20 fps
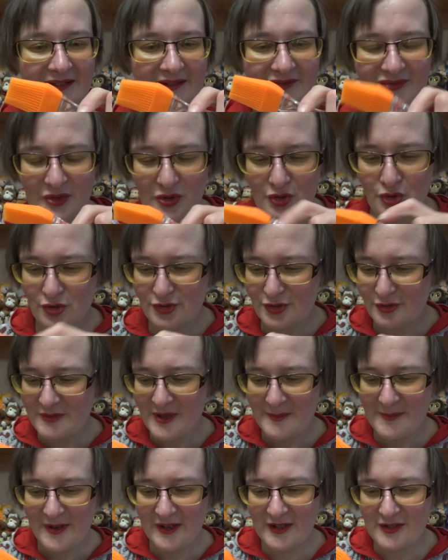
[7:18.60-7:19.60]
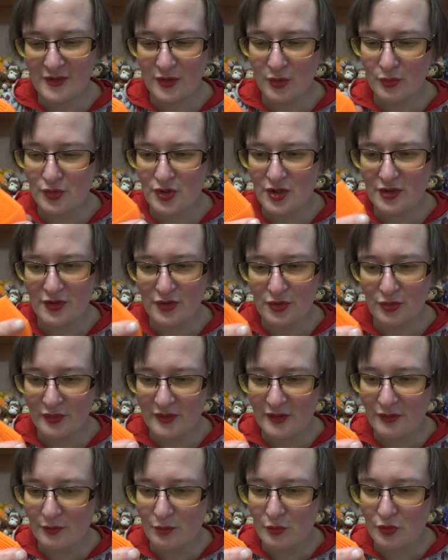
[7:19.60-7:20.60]
Но что-то у меня пока не случилось, но
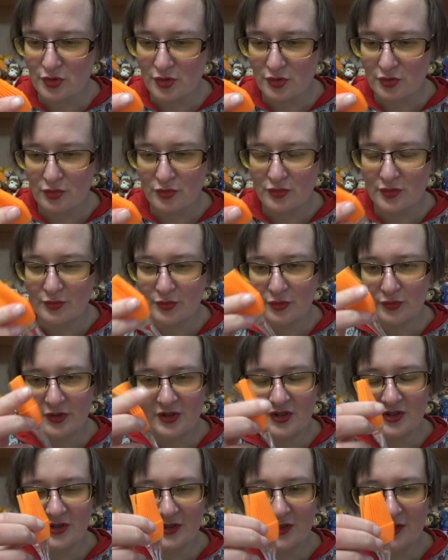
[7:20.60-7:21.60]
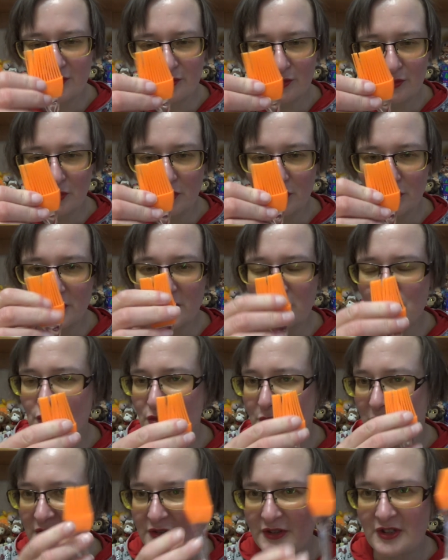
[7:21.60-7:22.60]
я вот, может, сегодня все-таки сделаю,
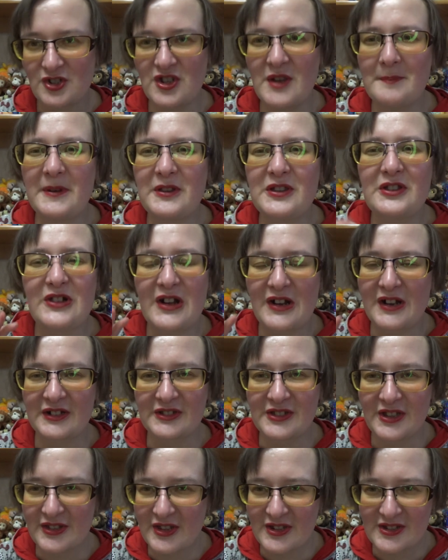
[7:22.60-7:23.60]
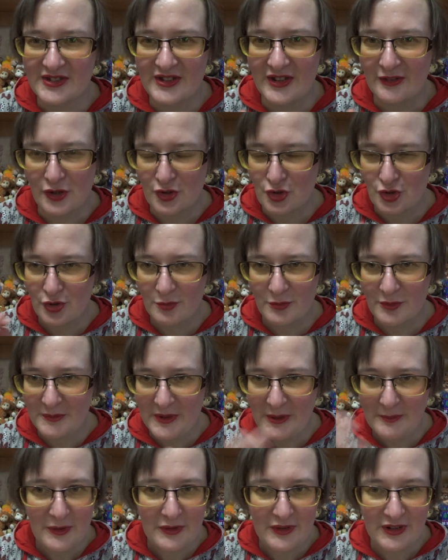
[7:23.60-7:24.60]
начну монтаж. Я поняла, как надо сделать, чтобы
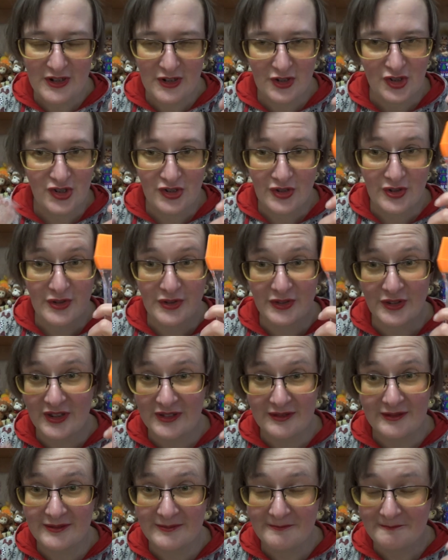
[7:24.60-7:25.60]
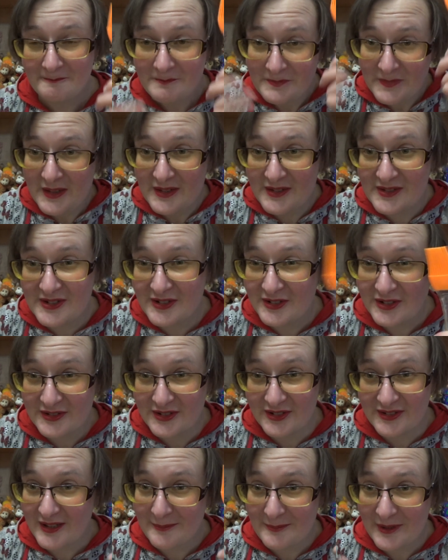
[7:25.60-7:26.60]
мне было легче
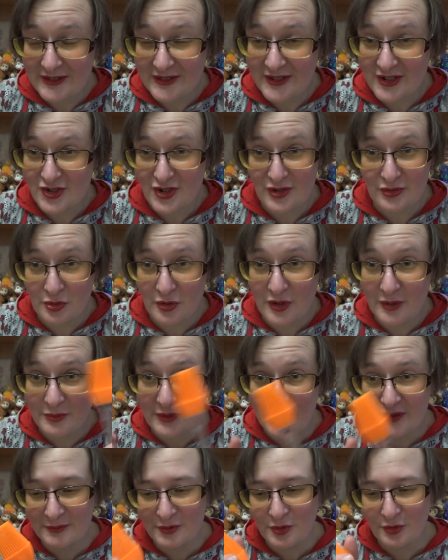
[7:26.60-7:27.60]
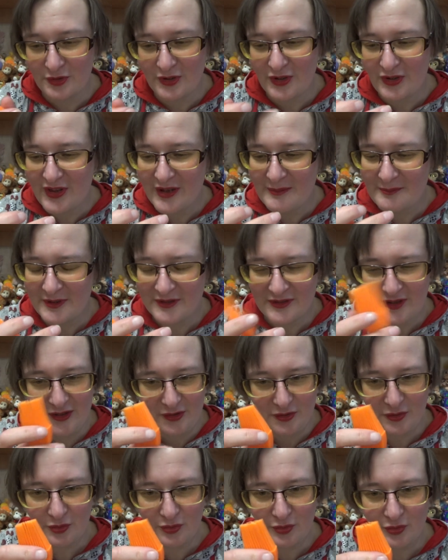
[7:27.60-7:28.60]
сделать этот монтаж от той обзорной лампы, на
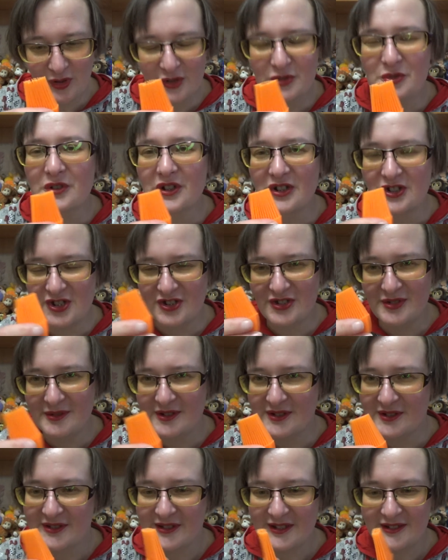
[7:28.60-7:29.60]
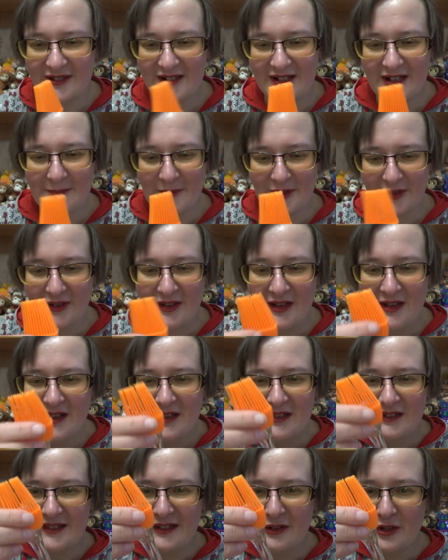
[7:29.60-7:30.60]
которую, которая сейчас светит сзади камеры.
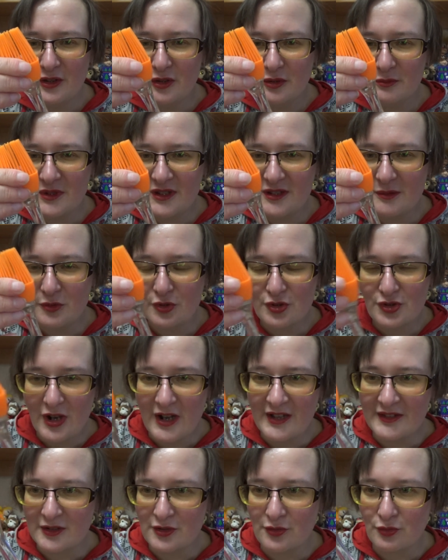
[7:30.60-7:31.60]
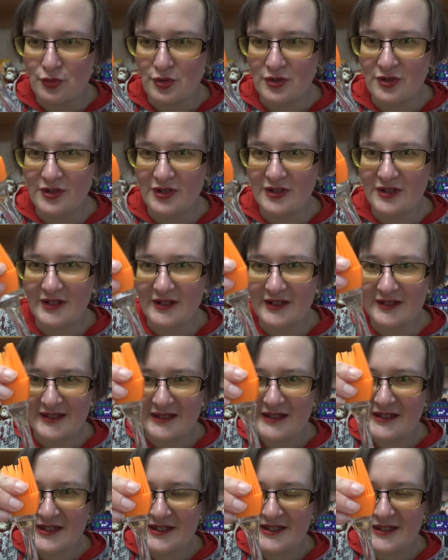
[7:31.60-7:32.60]
Она, она мне немножко, она слушает зрителя,
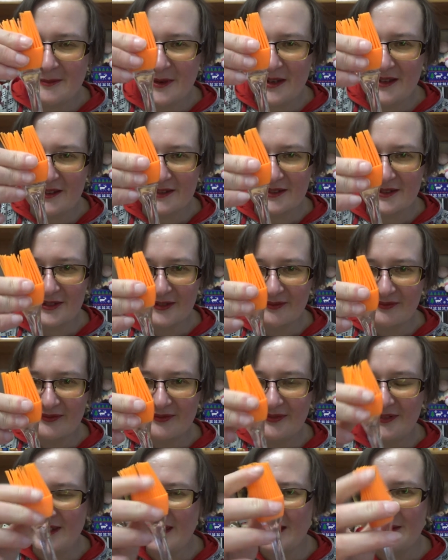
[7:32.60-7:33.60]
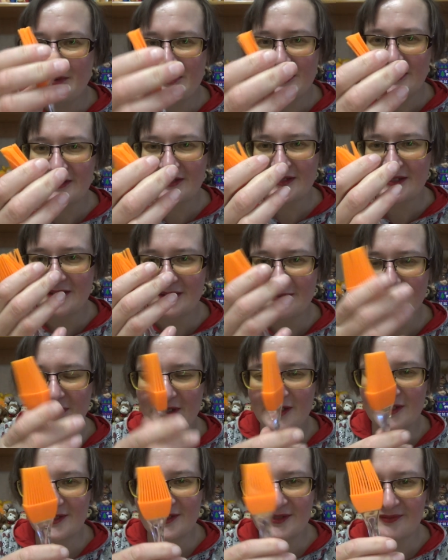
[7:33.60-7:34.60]
она снимается, и обратно
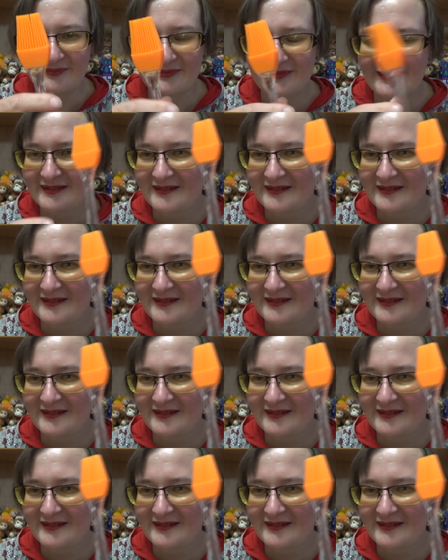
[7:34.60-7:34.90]
одевается.